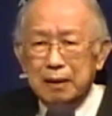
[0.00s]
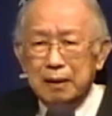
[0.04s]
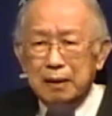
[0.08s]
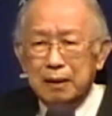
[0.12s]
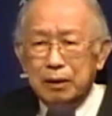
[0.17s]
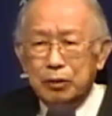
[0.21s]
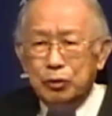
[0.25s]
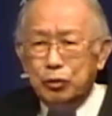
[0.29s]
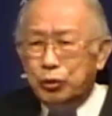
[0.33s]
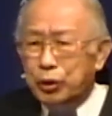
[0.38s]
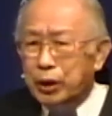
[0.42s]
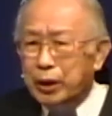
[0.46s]

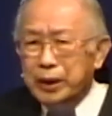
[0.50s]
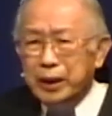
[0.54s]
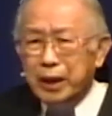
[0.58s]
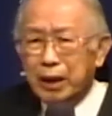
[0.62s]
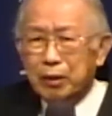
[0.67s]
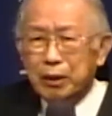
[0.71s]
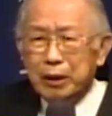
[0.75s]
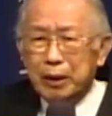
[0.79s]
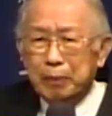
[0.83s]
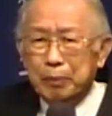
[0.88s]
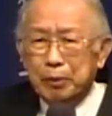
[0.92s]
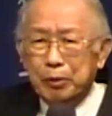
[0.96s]
学校
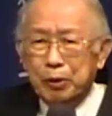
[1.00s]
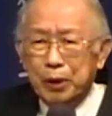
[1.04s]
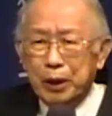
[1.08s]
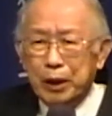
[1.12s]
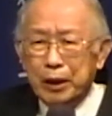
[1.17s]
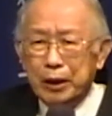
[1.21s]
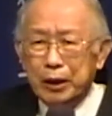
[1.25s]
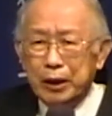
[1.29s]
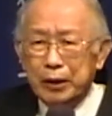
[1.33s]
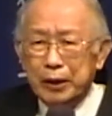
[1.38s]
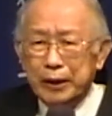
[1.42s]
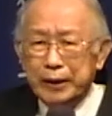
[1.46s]
会
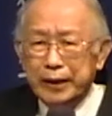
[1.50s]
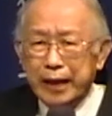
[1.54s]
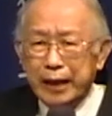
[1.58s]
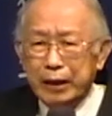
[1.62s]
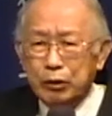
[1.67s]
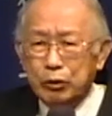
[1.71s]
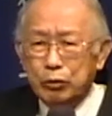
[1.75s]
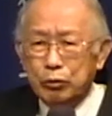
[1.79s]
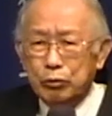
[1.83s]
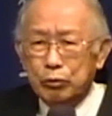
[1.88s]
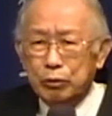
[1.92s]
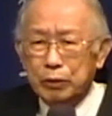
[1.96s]
会会赞
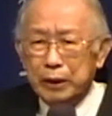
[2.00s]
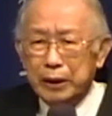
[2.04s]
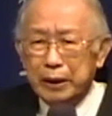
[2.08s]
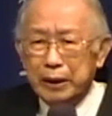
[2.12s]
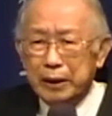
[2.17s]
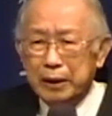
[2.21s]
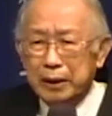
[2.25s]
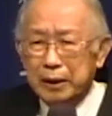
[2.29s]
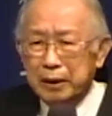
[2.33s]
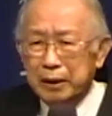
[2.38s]
助你，